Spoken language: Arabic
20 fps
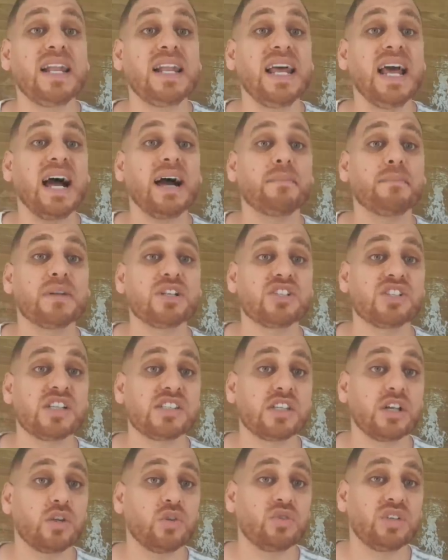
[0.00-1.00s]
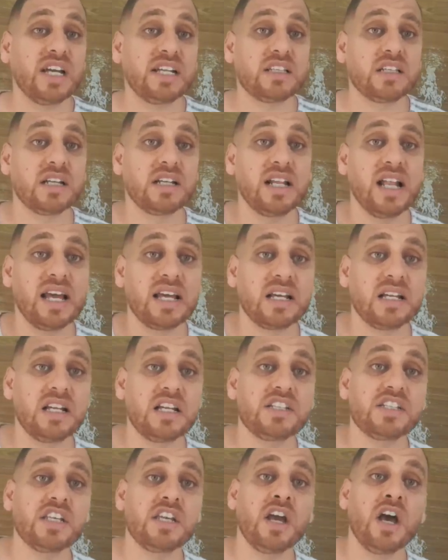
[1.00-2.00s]
لاعب مانشستر يونايتد
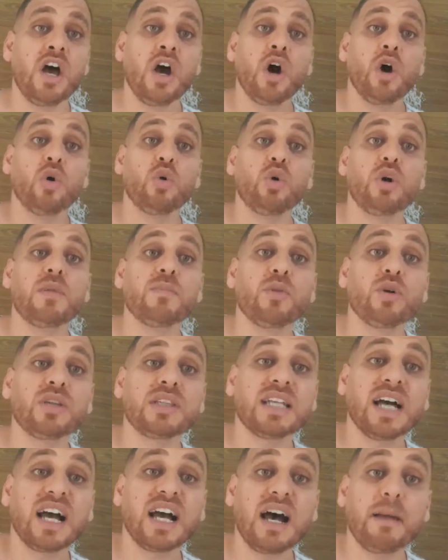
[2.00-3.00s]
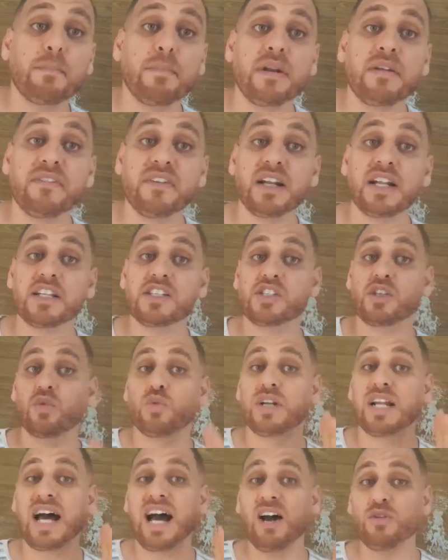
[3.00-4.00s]
الانجليزي والمنتخب الفرنسي
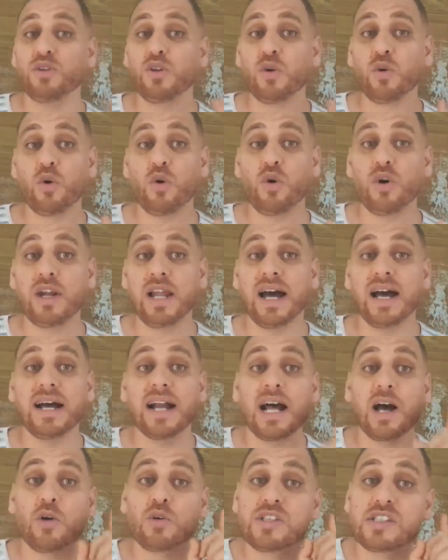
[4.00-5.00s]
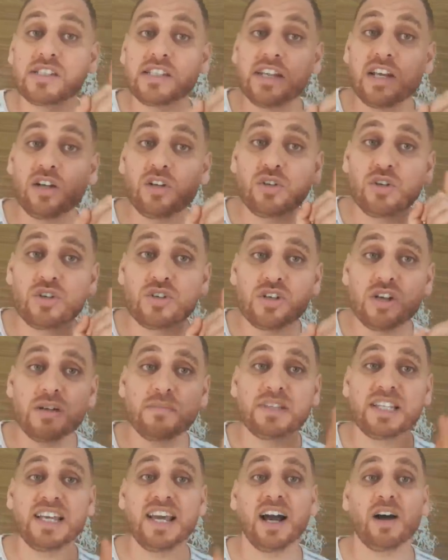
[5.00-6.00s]
ونعاود نقولها راهو ستيل دو جو
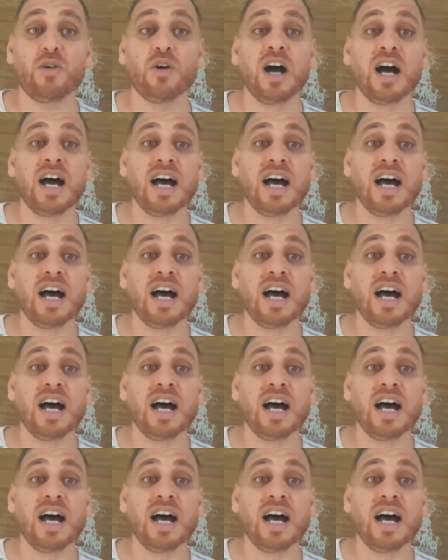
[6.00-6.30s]
نتاعو